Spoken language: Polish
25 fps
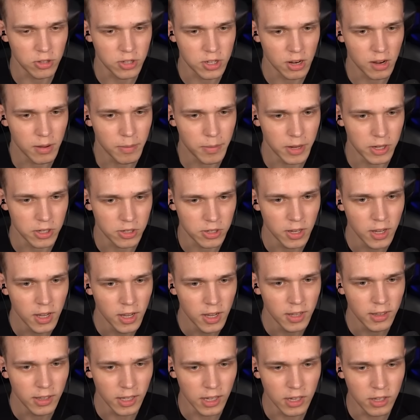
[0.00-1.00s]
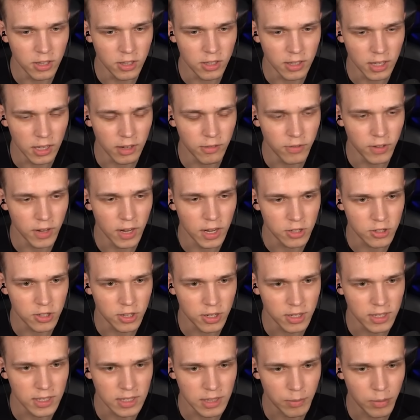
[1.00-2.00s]
to działa. Patrz. Ten, ten
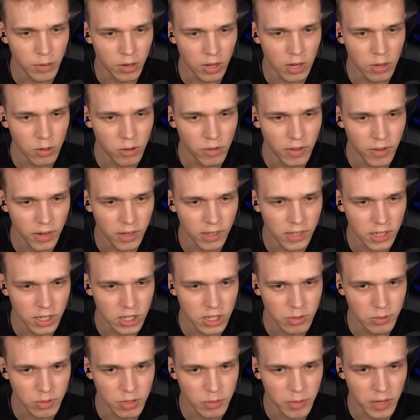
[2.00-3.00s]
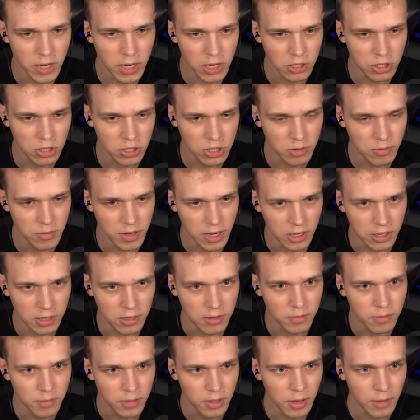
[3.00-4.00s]
villager jest zaprogramowany tak, żeby zbierać te
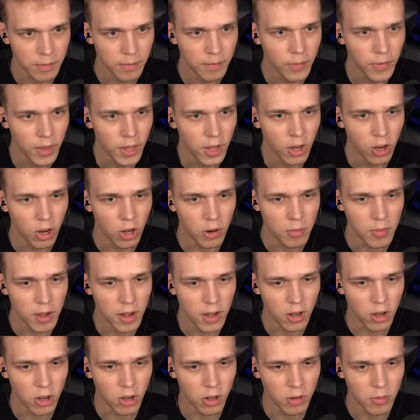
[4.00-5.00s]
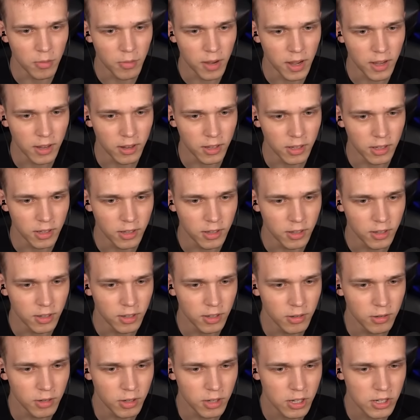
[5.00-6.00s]
ziemniaki, nie? On ma, mhm. on ma
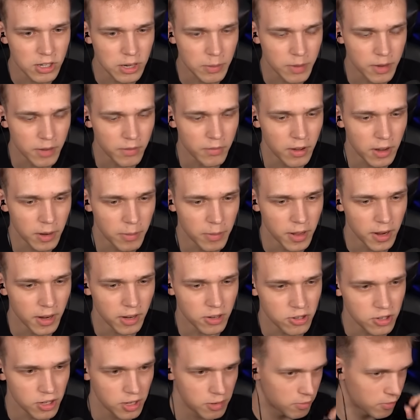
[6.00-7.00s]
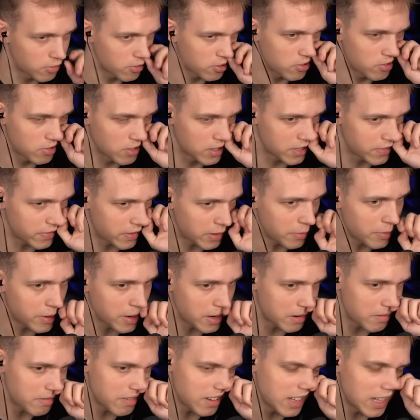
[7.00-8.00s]
yy, czapkę farmera, czyli po prostu jest
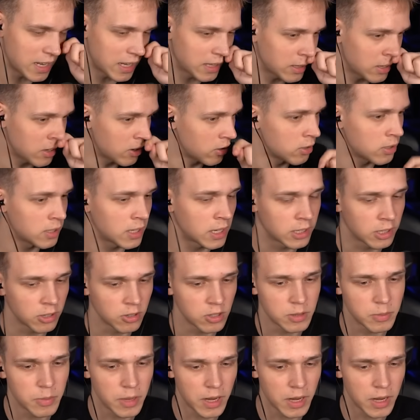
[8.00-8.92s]
farmerem i dlatego, dlatego